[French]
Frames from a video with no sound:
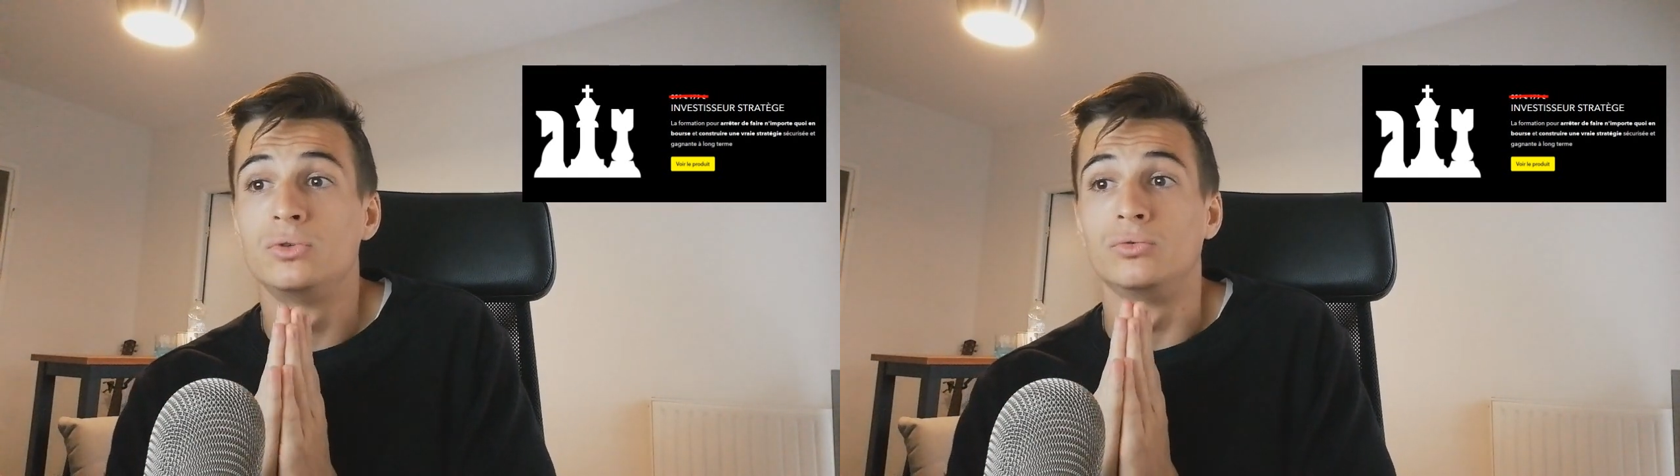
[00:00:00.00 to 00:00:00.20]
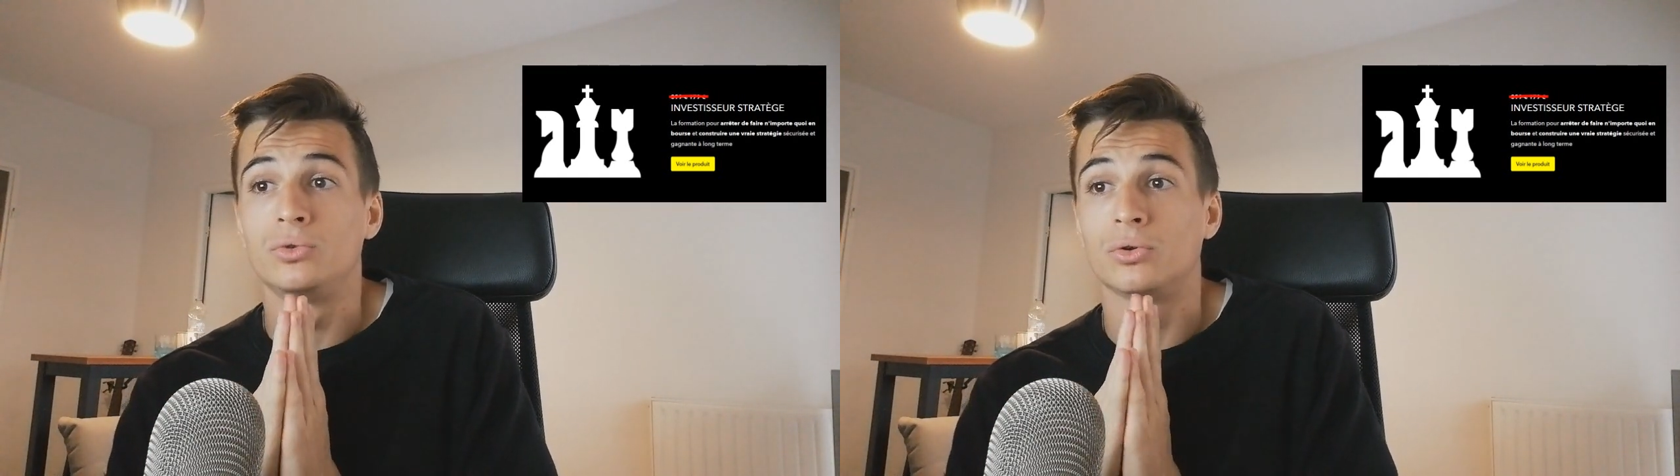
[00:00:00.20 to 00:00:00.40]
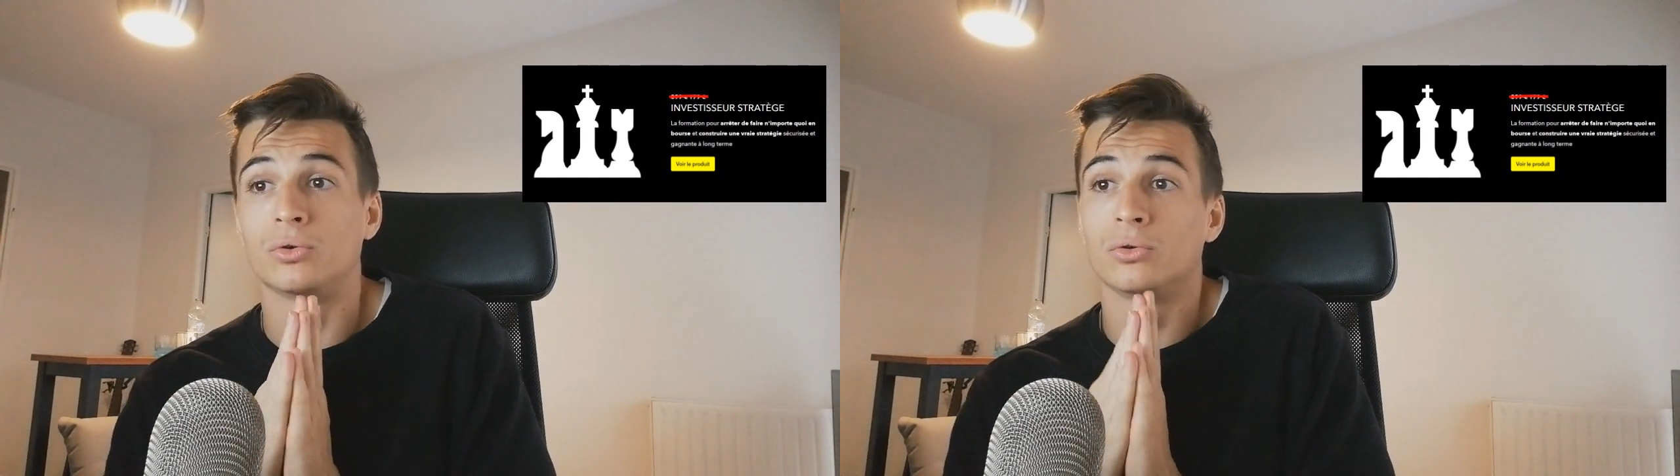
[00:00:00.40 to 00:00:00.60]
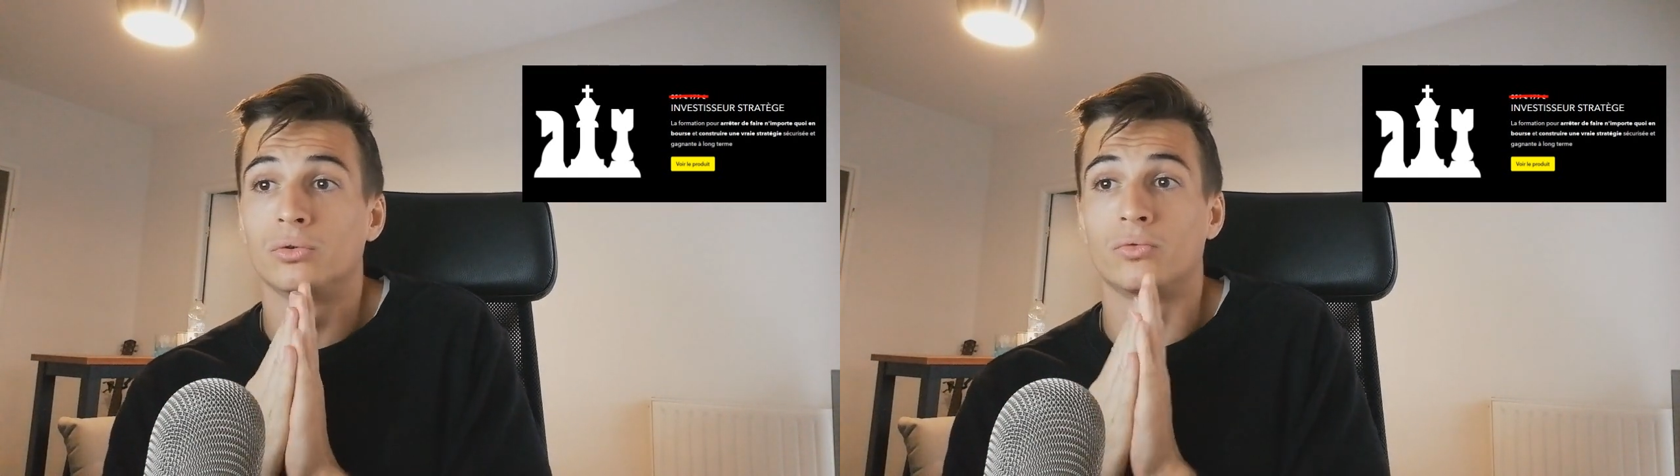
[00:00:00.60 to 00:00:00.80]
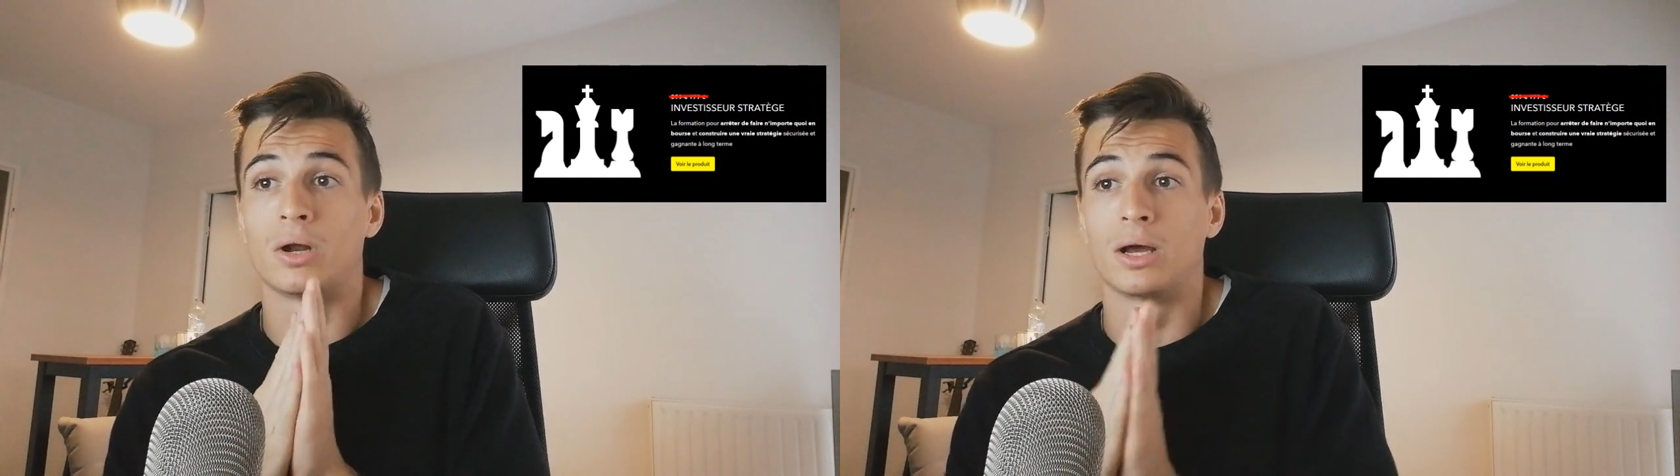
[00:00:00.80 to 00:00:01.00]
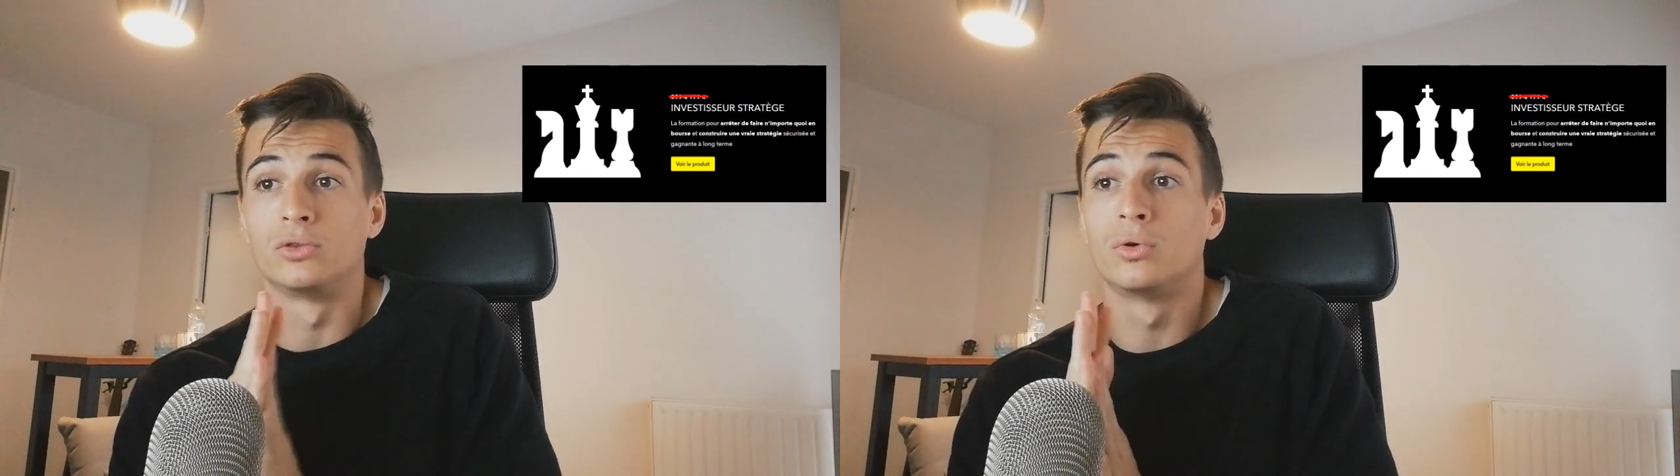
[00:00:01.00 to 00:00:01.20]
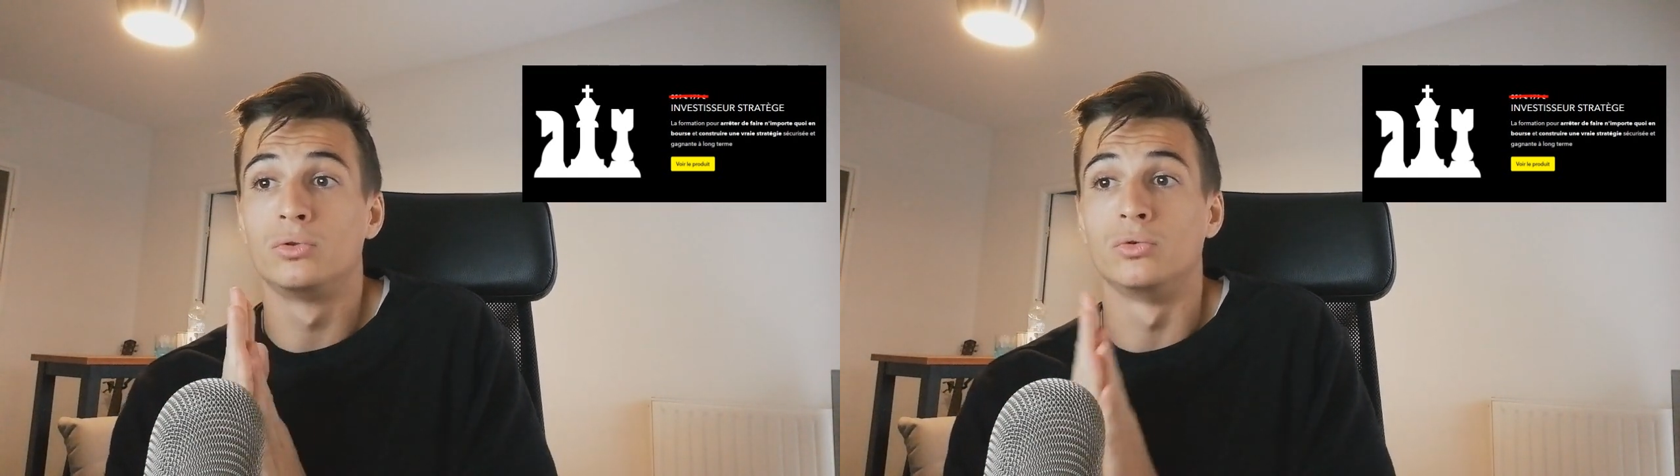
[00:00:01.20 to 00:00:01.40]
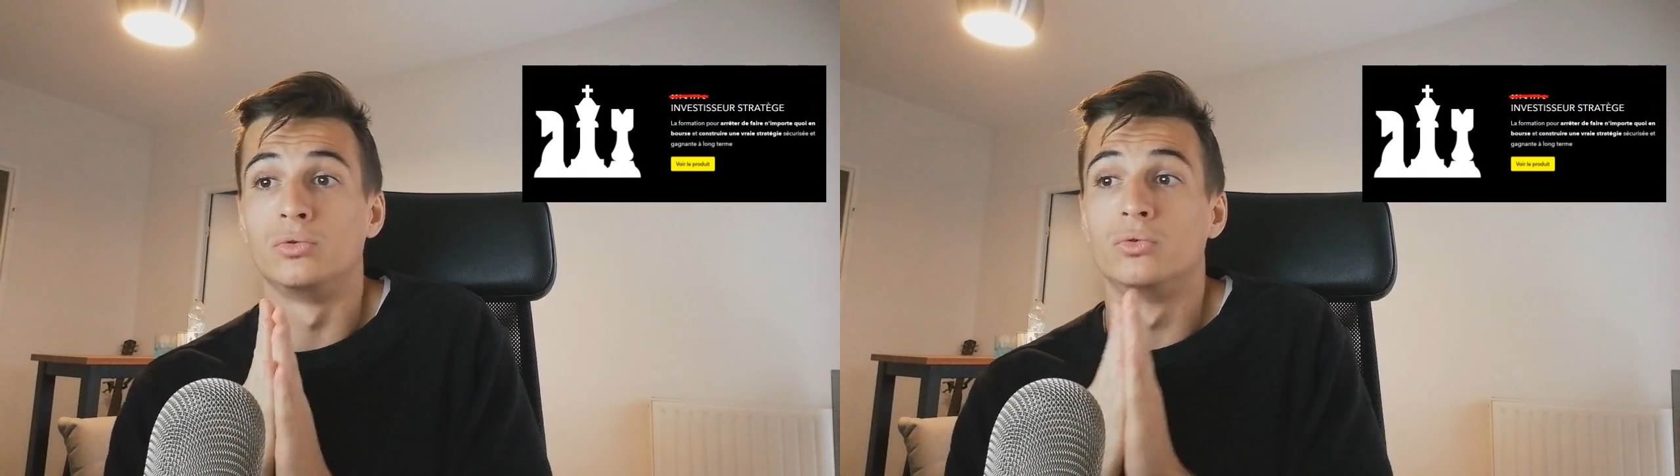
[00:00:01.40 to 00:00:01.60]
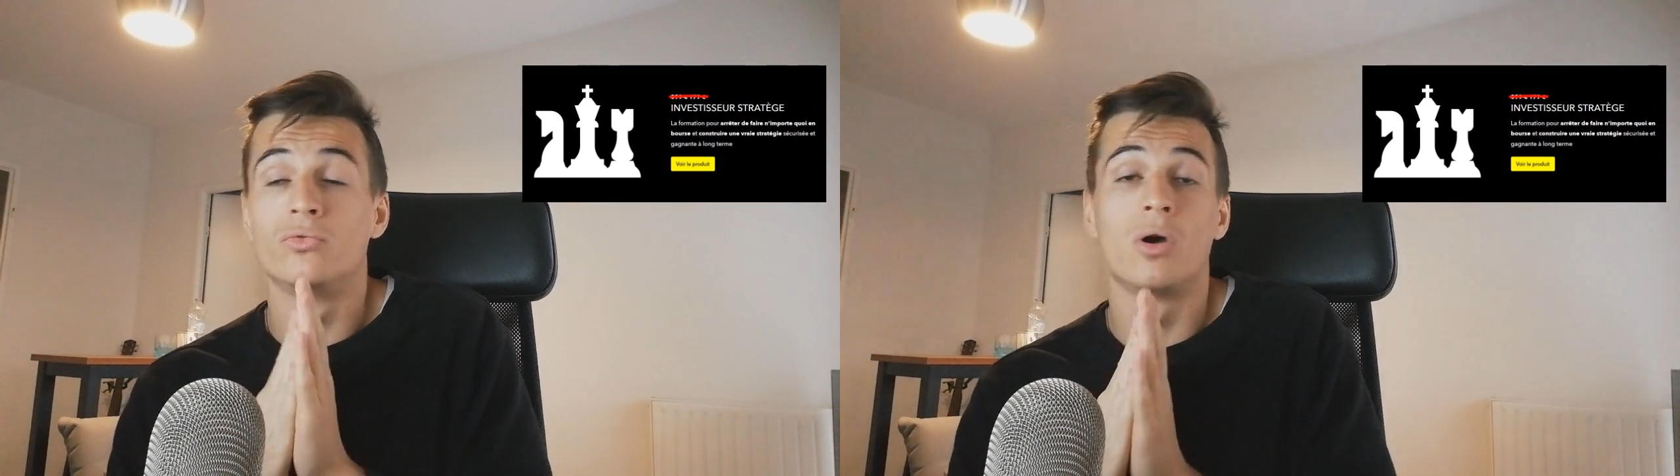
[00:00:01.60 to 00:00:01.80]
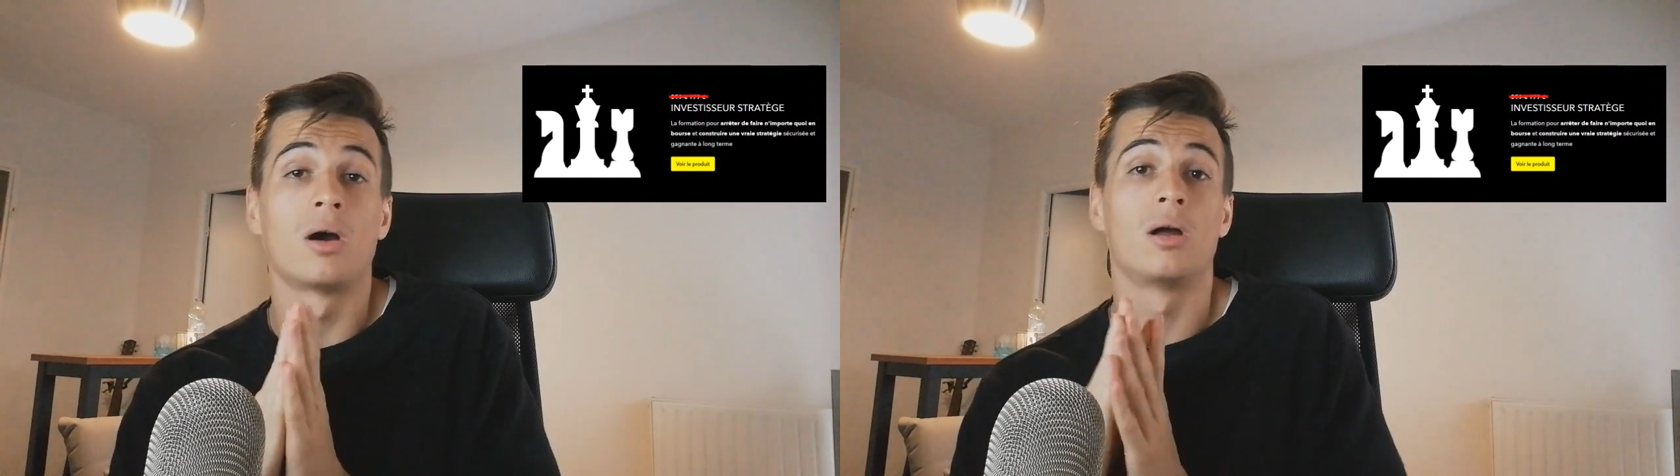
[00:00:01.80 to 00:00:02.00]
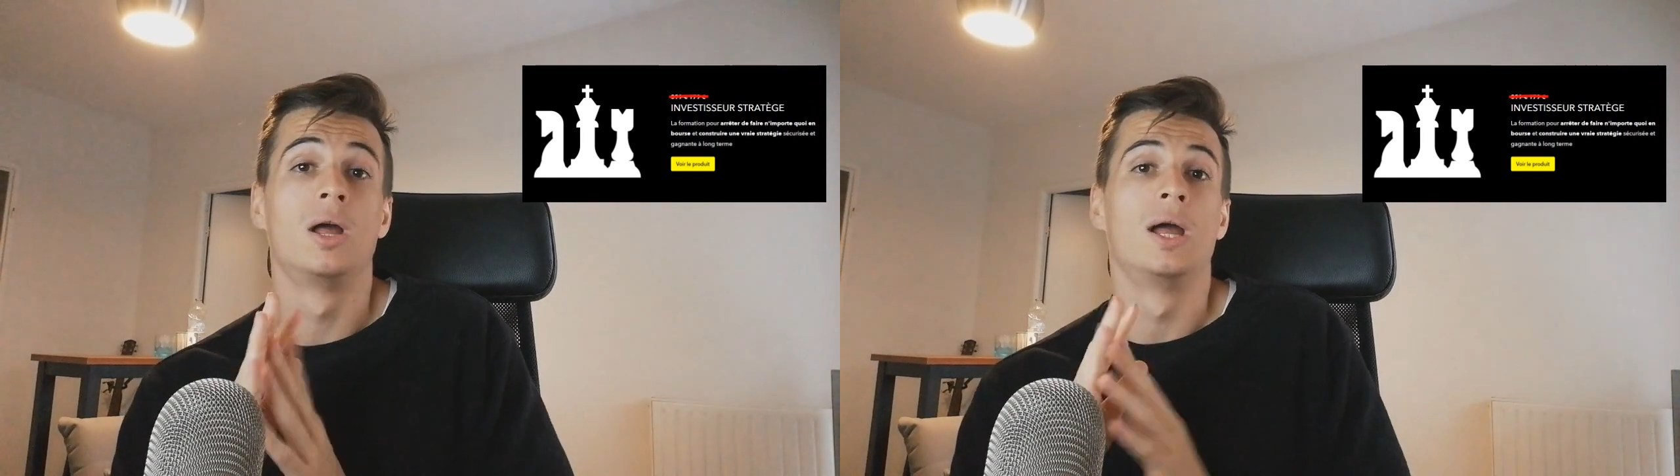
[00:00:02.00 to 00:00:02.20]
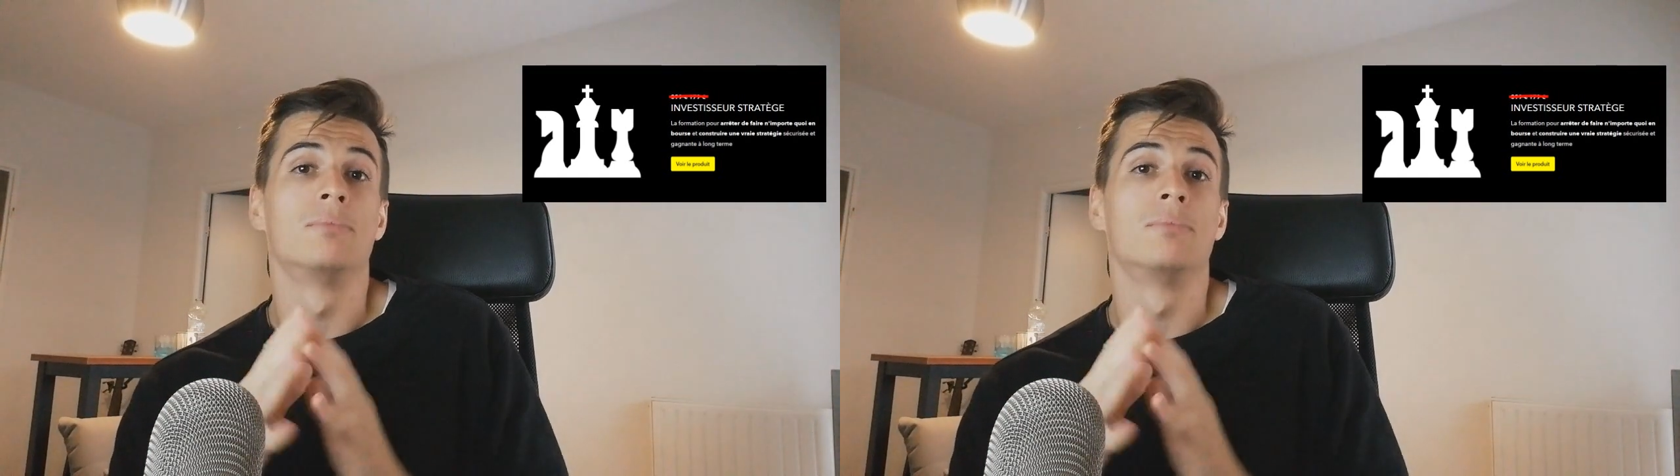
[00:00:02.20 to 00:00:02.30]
Donc euh, voilà, à toi de, de, voir.